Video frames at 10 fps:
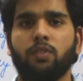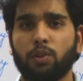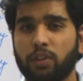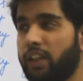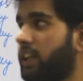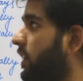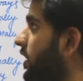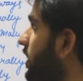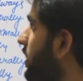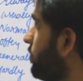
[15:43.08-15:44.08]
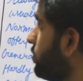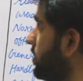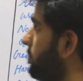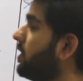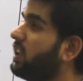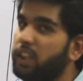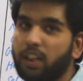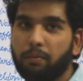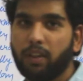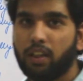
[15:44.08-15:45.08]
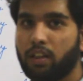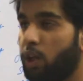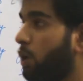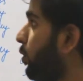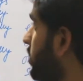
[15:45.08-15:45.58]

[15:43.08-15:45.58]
तो देखिए कुछ अपने नियम हैं और